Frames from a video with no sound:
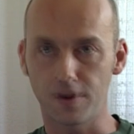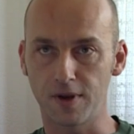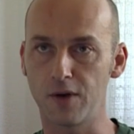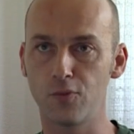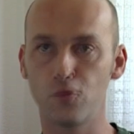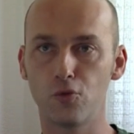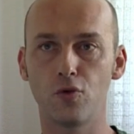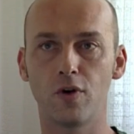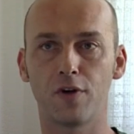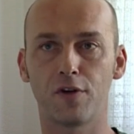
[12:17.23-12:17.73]

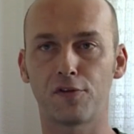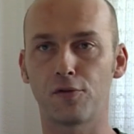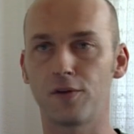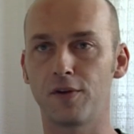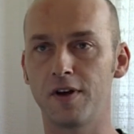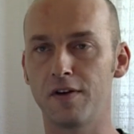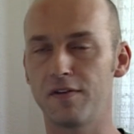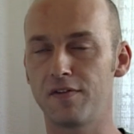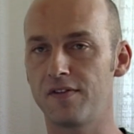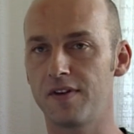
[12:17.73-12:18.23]
amour à
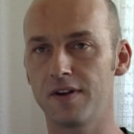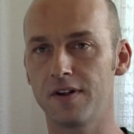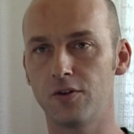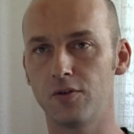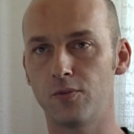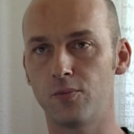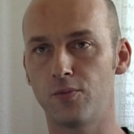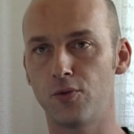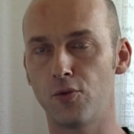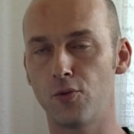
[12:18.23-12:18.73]
son enfant
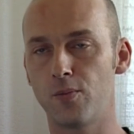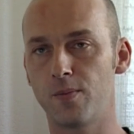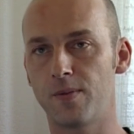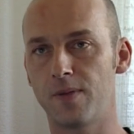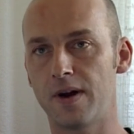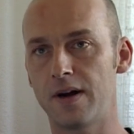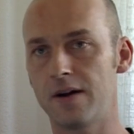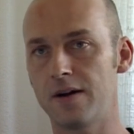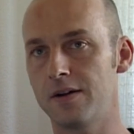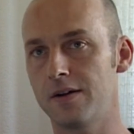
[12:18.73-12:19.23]
ne peut
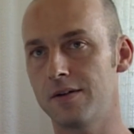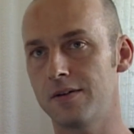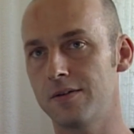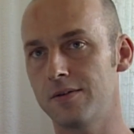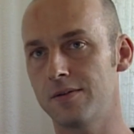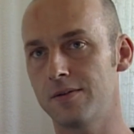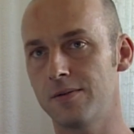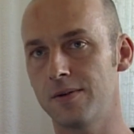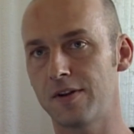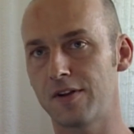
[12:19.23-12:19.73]
pas
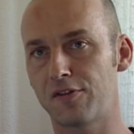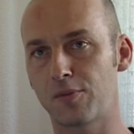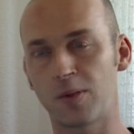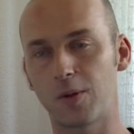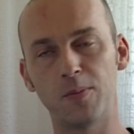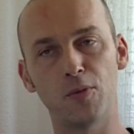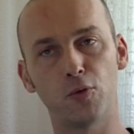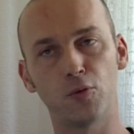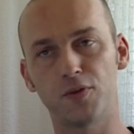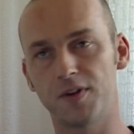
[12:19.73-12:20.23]
euh,
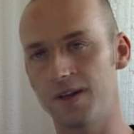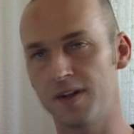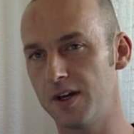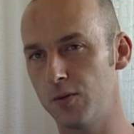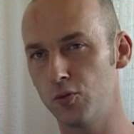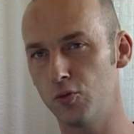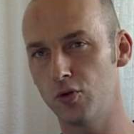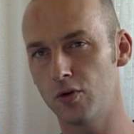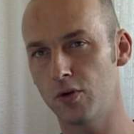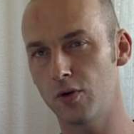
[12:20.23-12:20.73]
exprimer autant
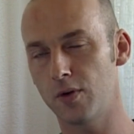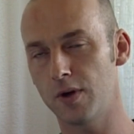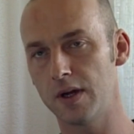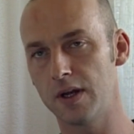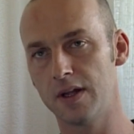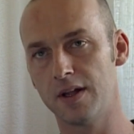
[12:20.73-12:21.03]
d'amour.